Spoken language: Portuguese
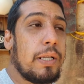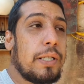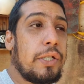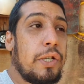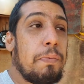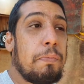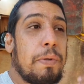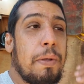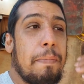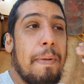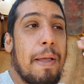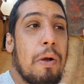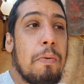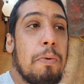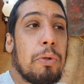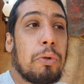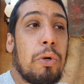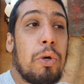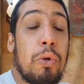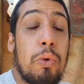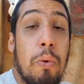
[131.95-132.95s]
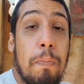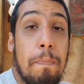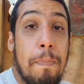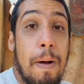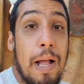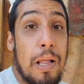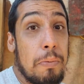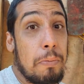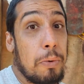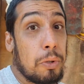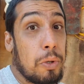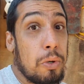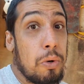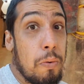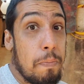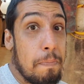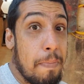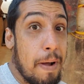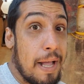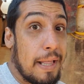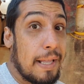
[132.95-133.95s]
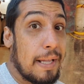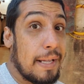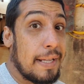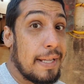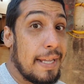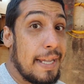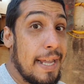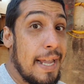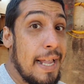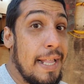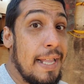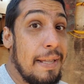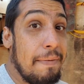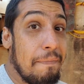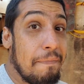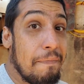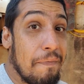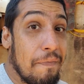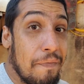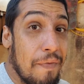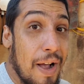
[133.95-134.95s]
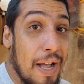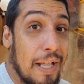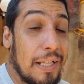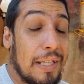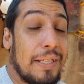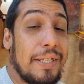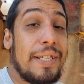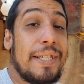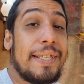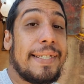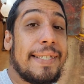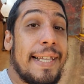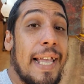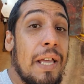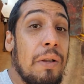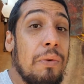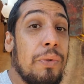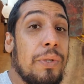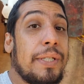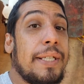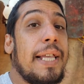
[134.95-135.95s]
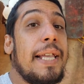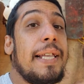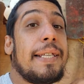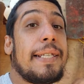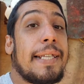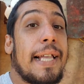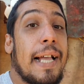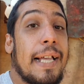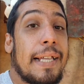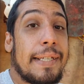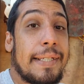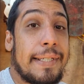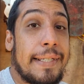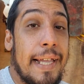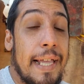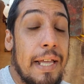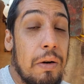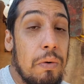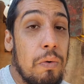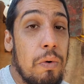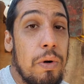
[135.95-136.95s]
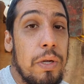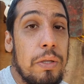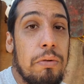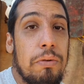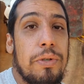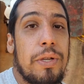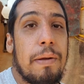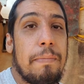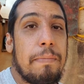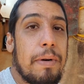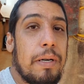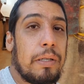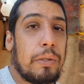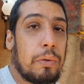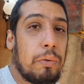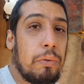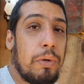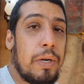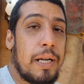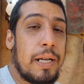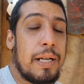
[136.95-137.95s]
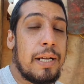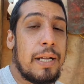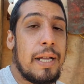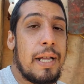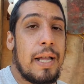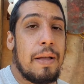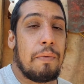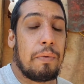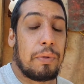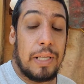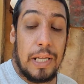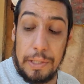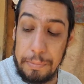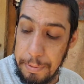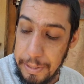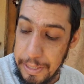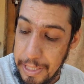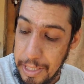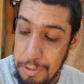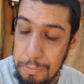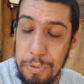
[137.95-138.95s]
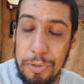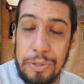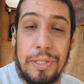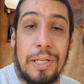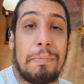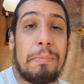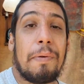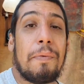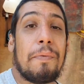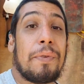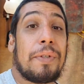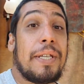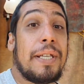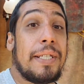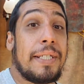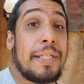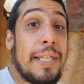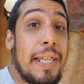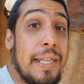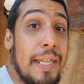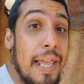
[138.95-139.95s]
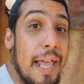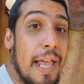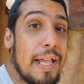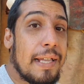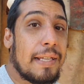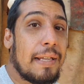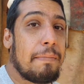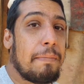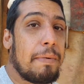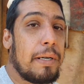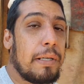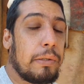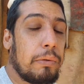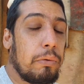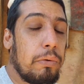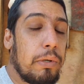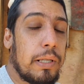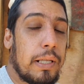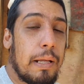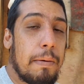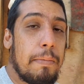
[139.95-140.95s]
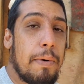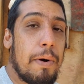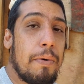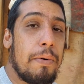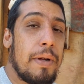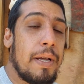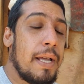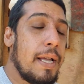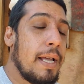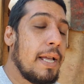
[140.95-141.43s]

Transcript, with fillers: Tipo, você pega o motor do Opala, o motor do Opala, ele fala de 0,6 a 0,8 de abertura. Vou estar explicando, mostrando para vocês o que, é essa abertura, tá bom?